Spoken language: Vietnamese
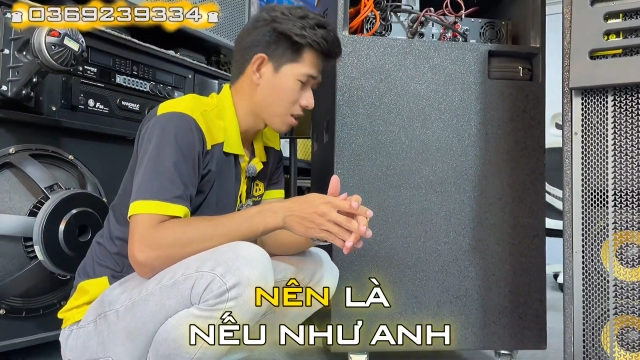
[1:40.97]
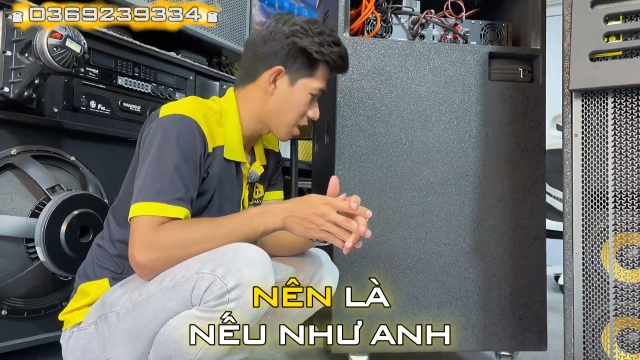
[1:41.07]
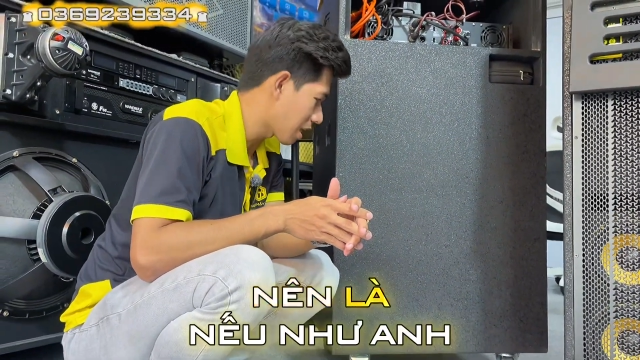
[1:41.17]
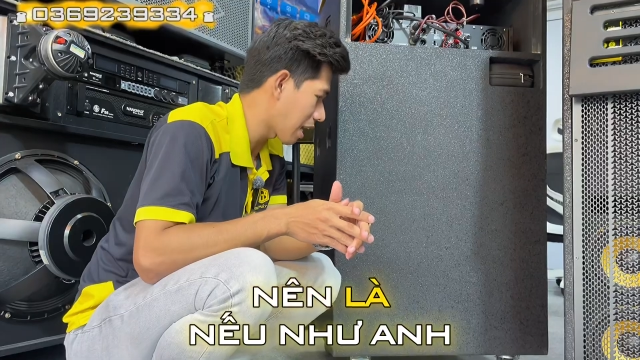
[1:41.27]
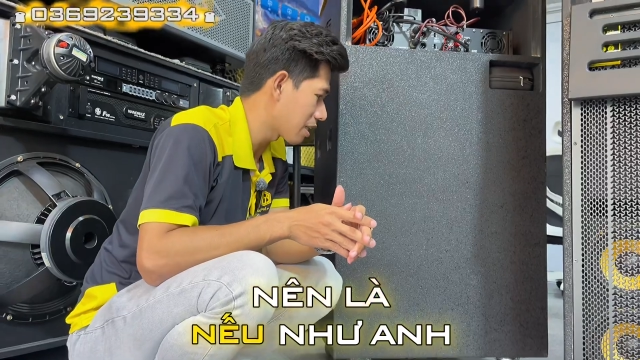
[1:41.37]

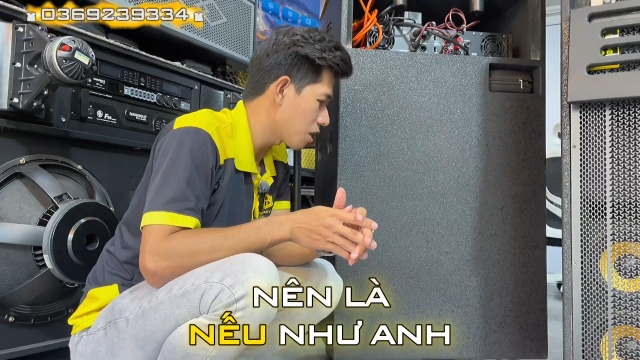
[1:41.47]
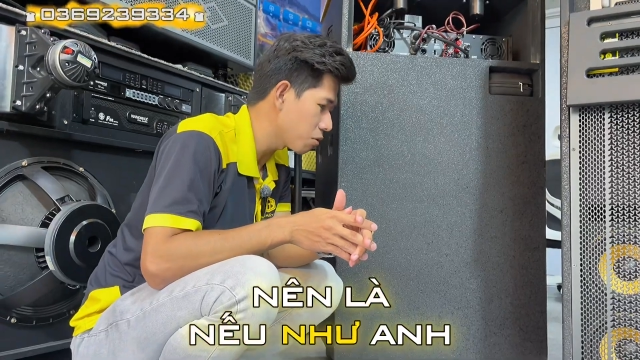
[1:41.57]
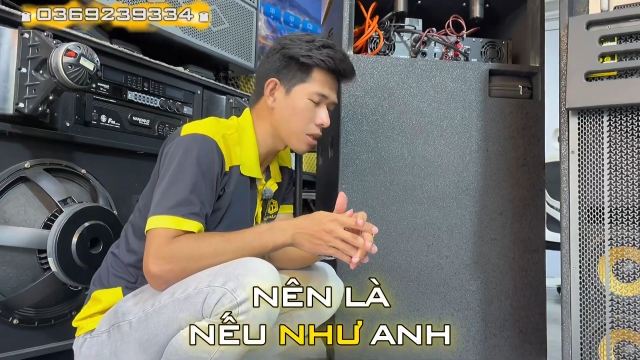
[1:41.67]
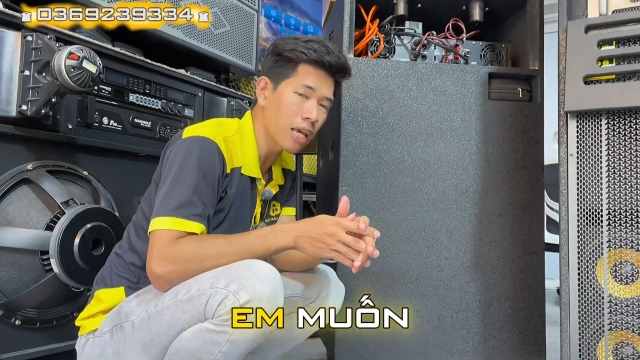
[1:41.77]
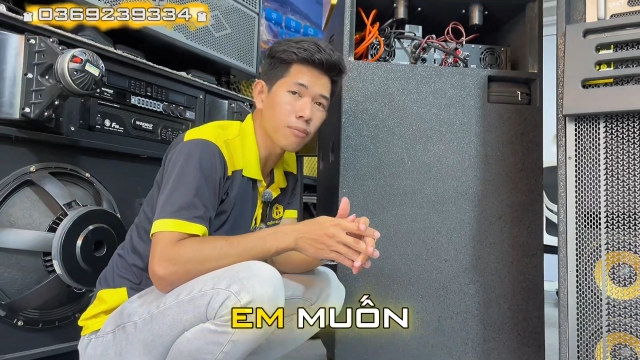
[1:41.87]
nên là
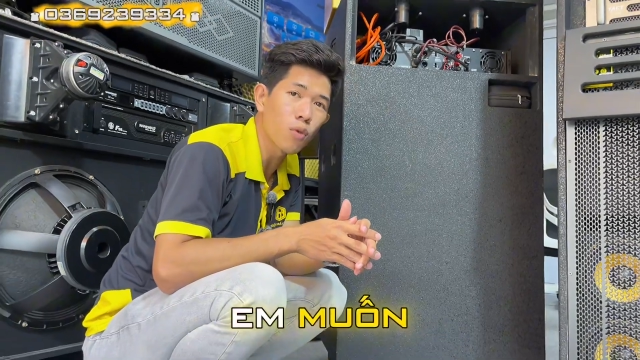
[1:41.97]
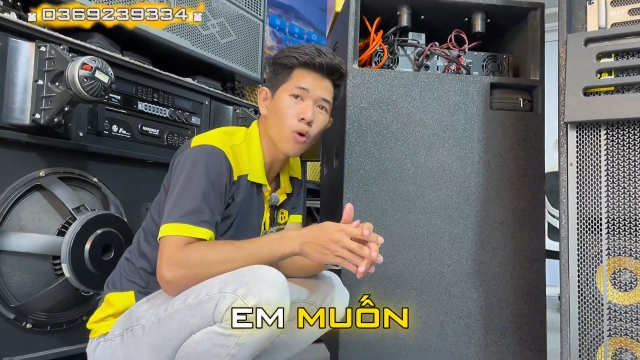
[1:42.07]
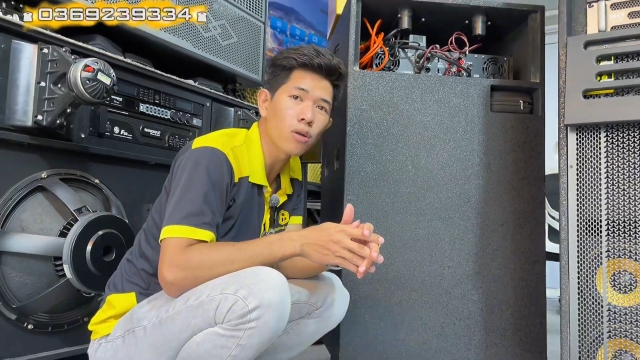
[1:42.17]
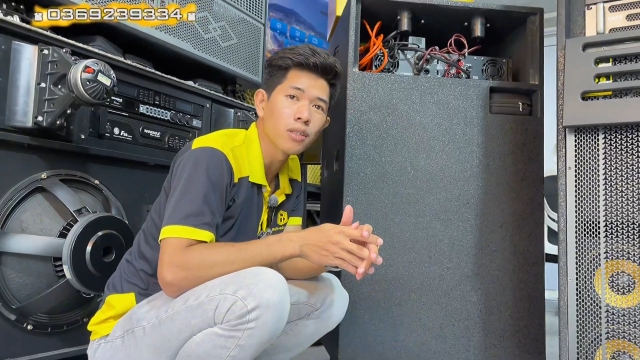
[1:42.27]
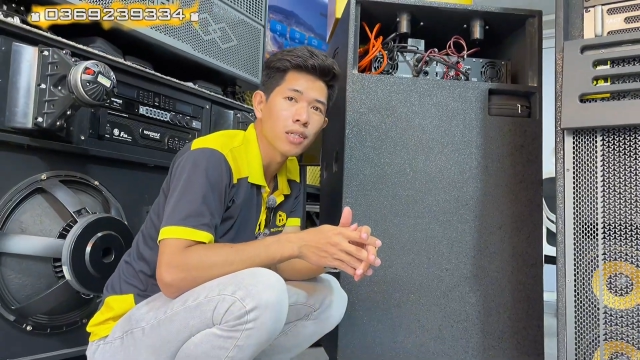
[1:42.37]
nếu như anh em
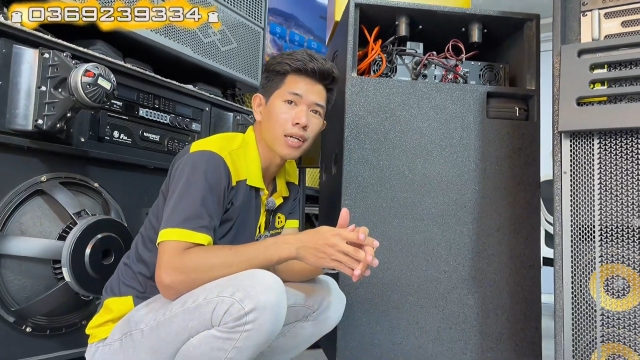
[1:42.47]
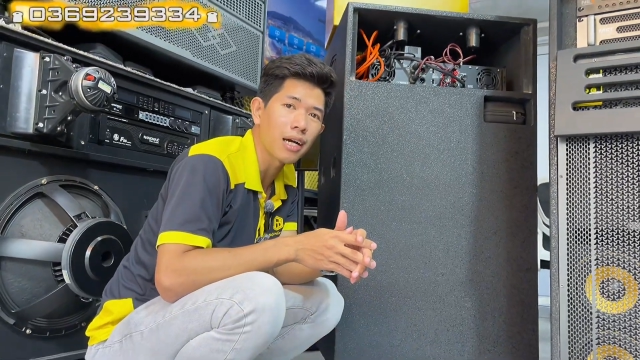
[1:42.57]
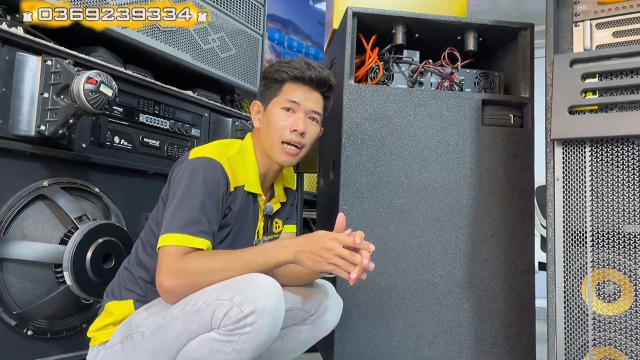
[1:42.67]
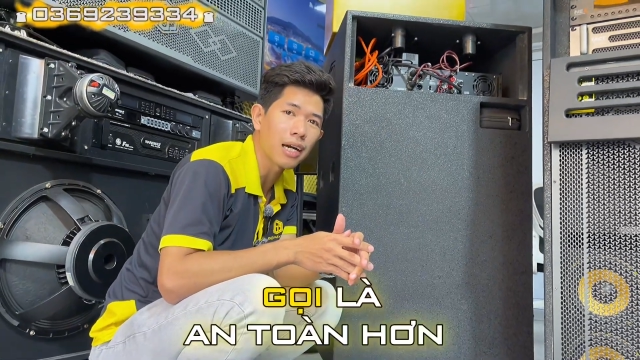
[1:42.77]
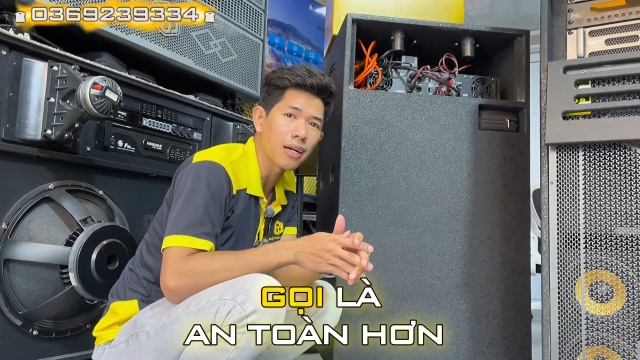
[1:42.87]
muốn
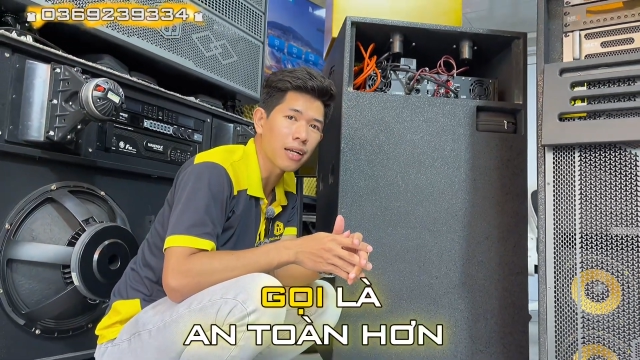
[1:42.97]
à,